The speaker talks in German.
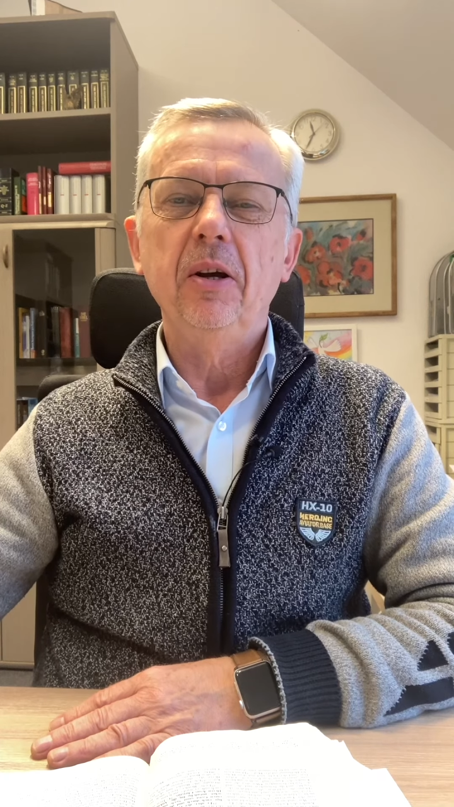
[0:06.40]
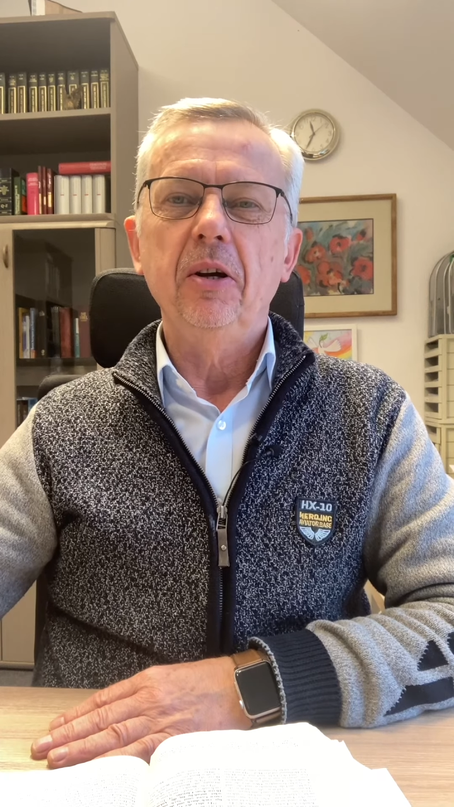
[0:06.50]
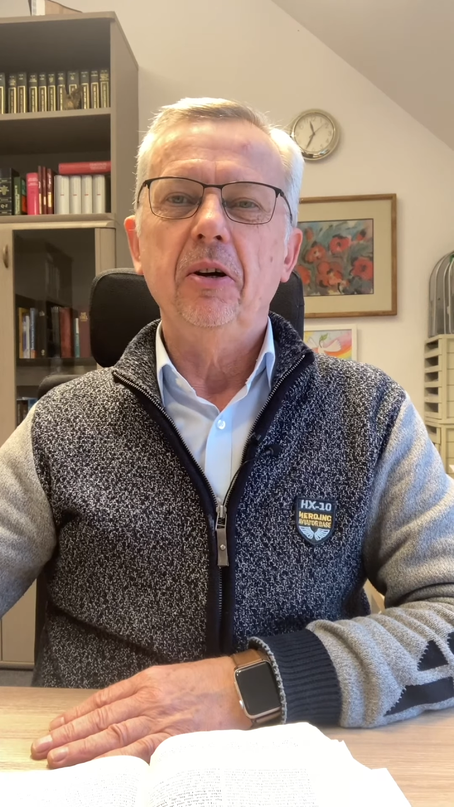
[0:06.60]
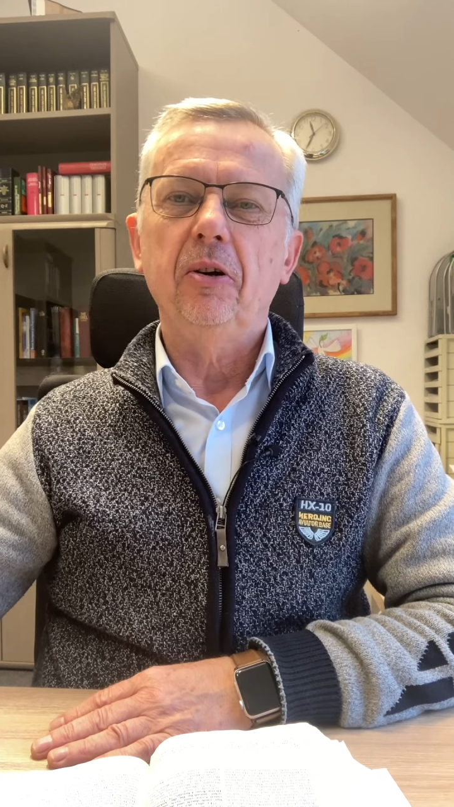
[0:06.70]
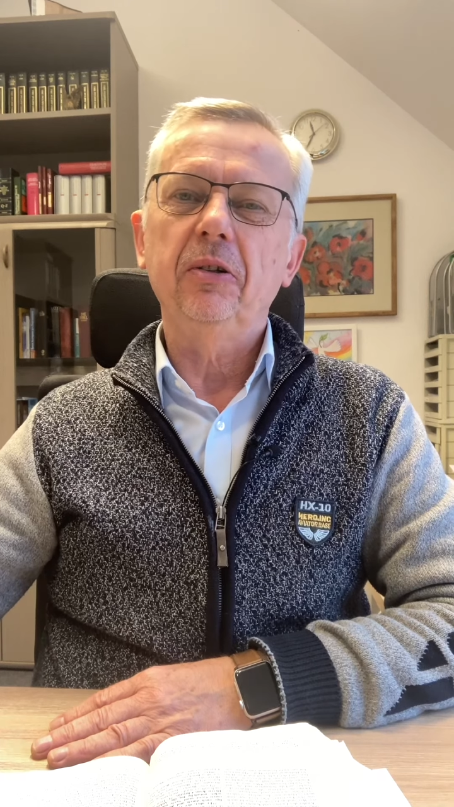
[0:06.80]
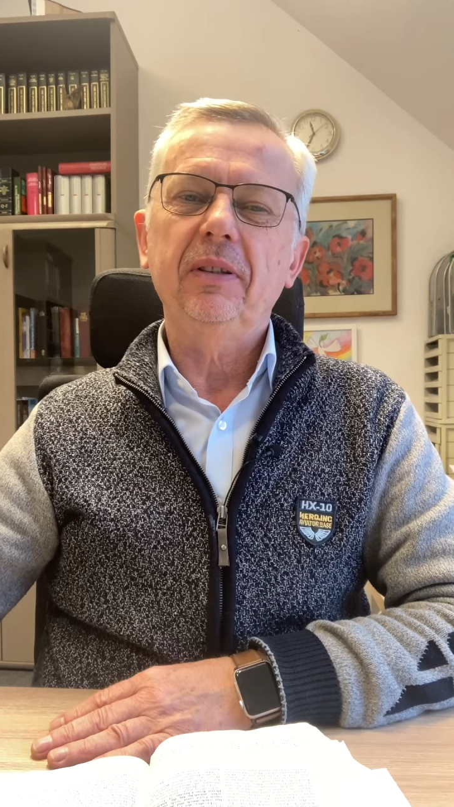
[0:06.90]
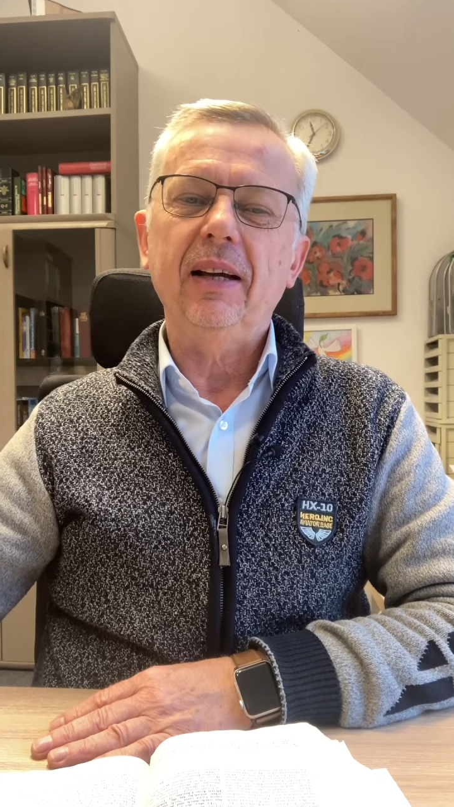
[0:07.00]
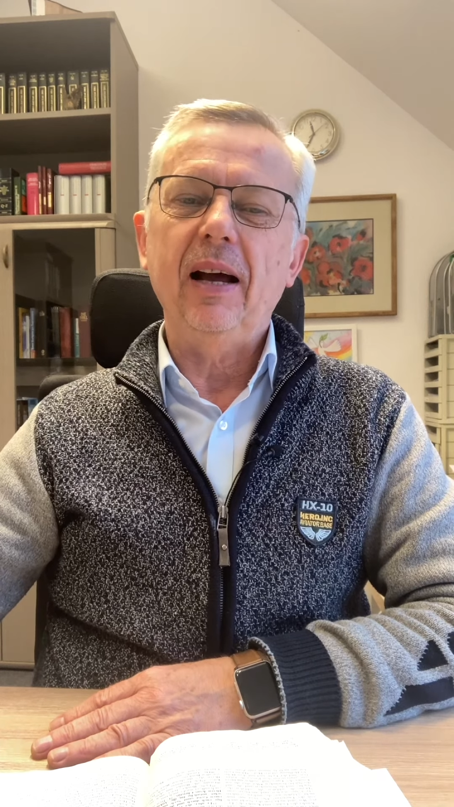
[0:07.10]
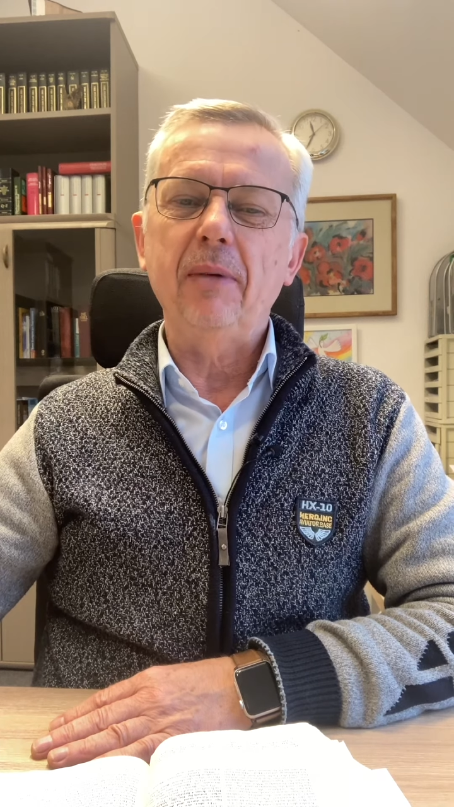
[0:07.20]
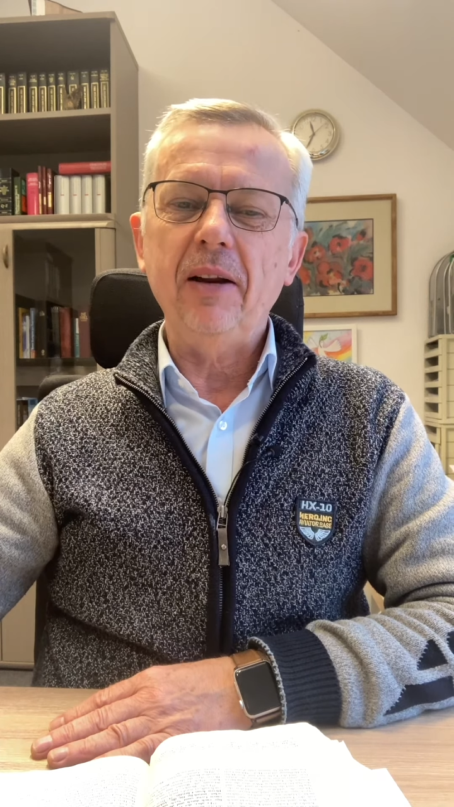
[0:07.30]
Und
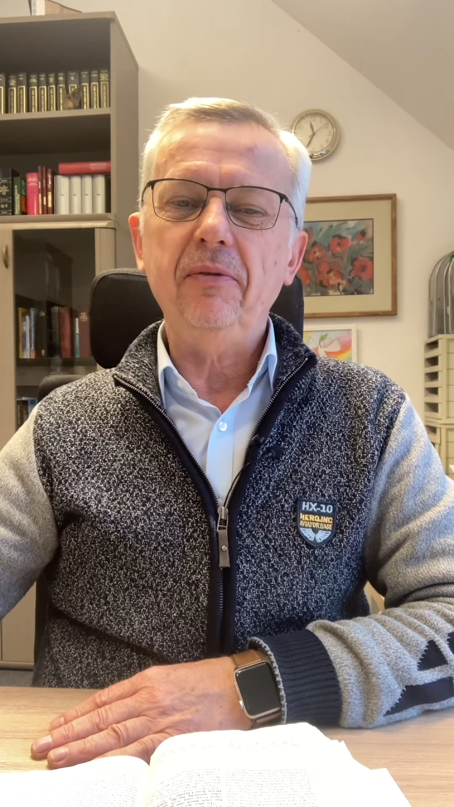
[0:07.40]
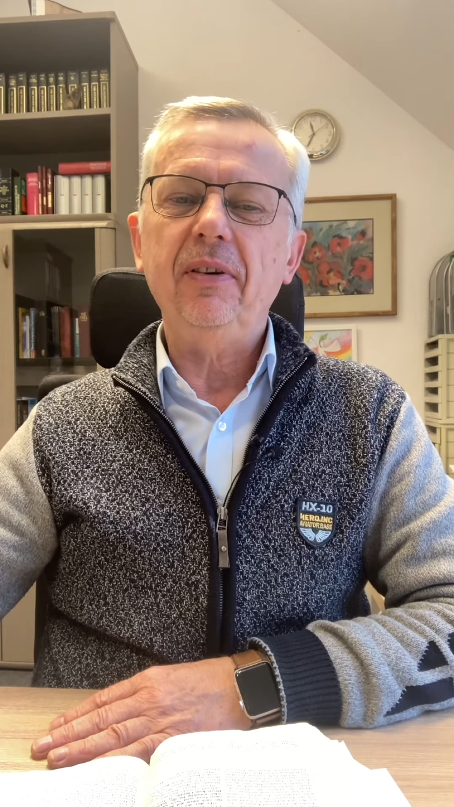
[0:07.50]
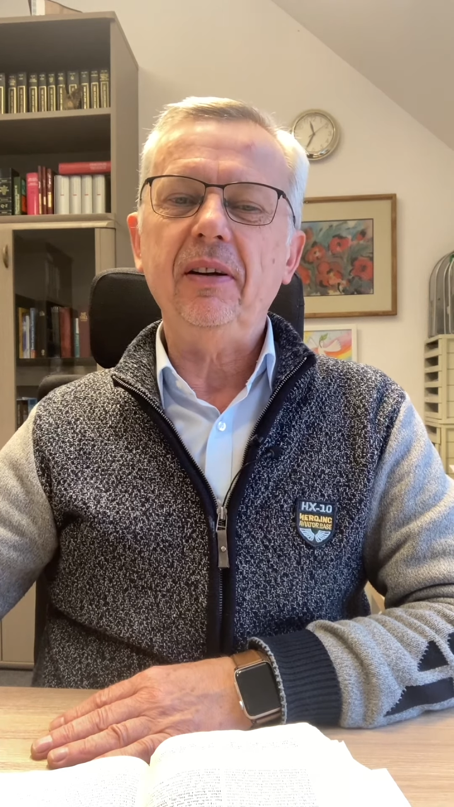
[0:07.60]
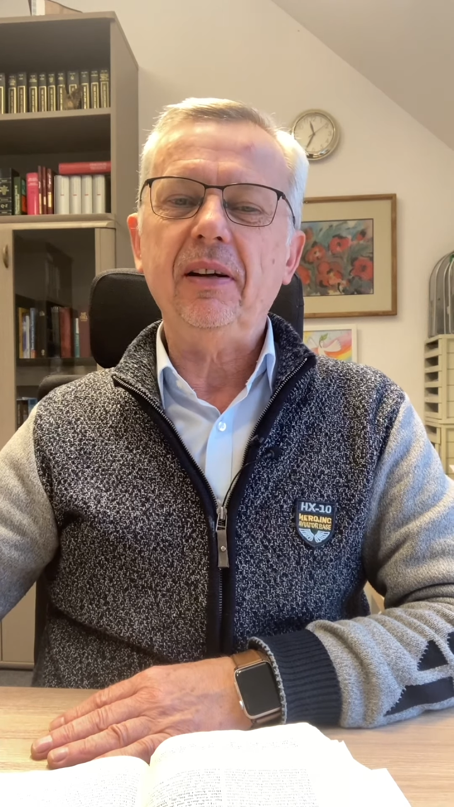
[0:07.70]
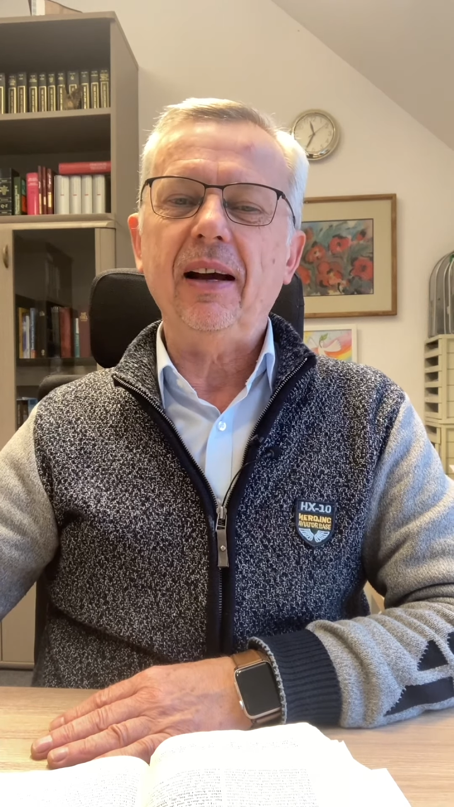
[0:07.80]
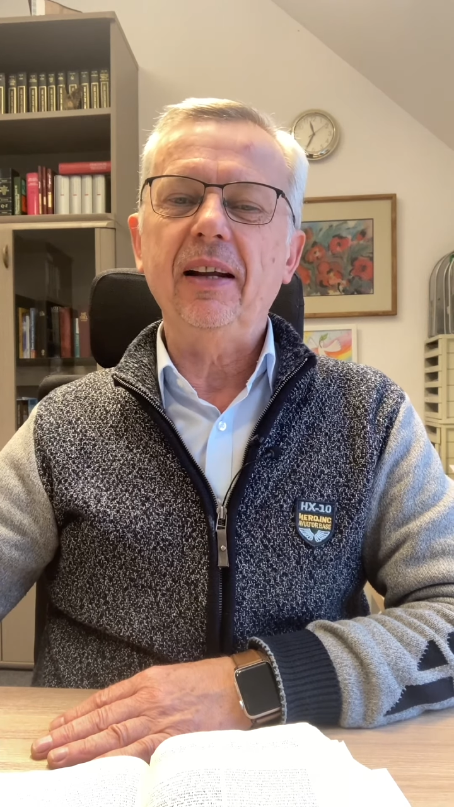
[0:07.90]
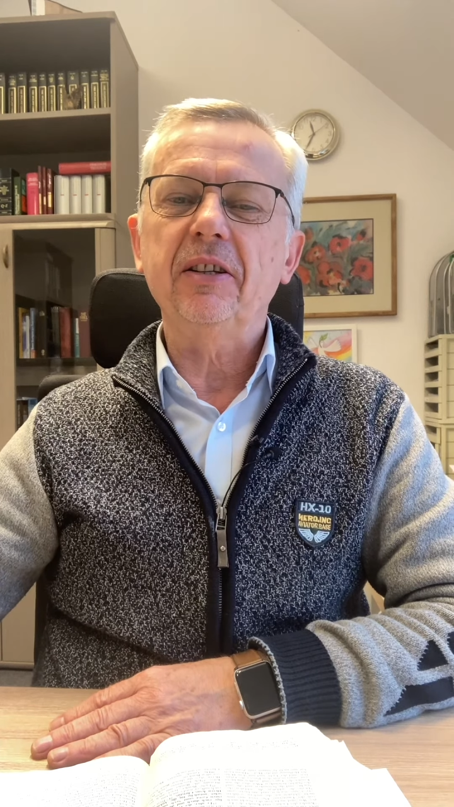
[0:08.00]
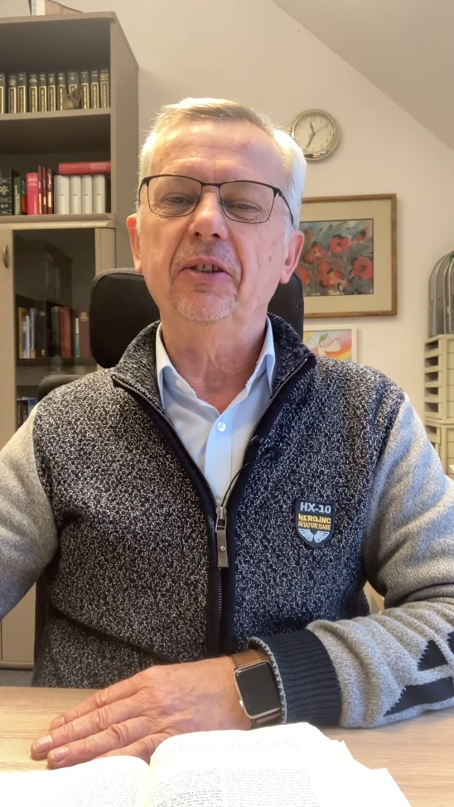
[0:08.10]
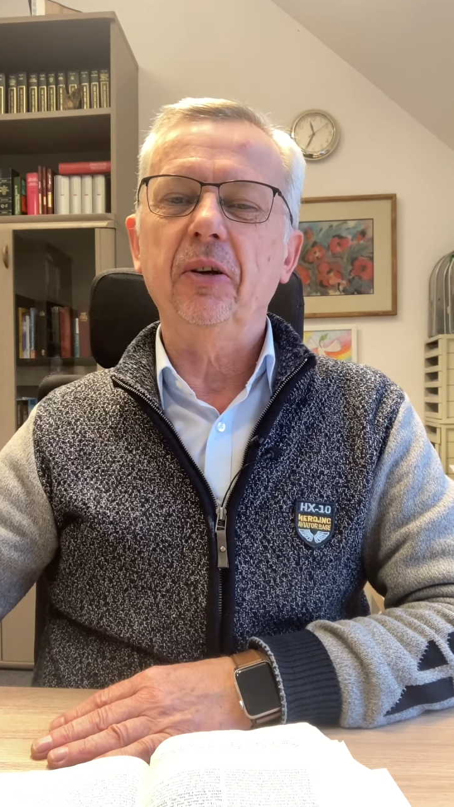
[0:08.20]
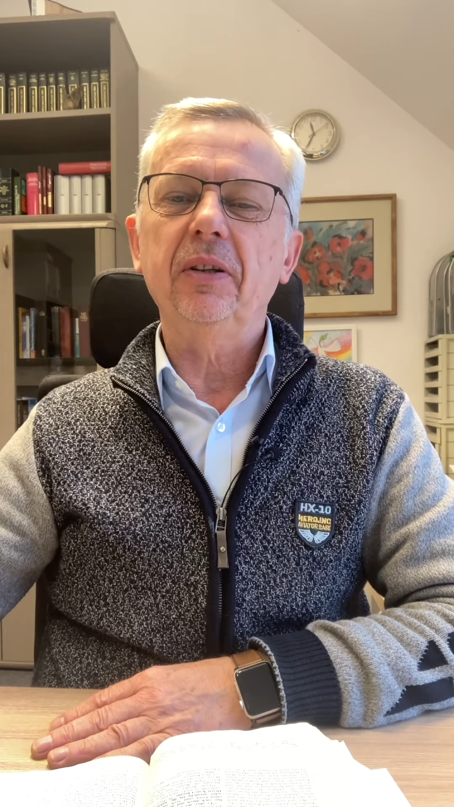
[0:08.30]
am Anfang eines
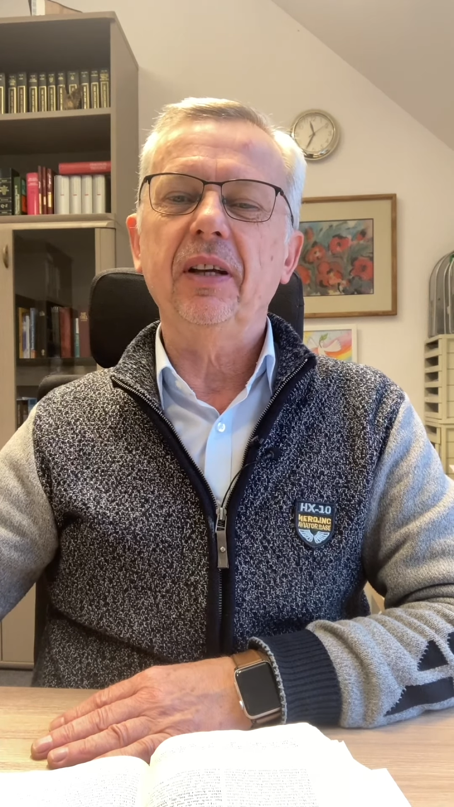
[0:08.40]
neuen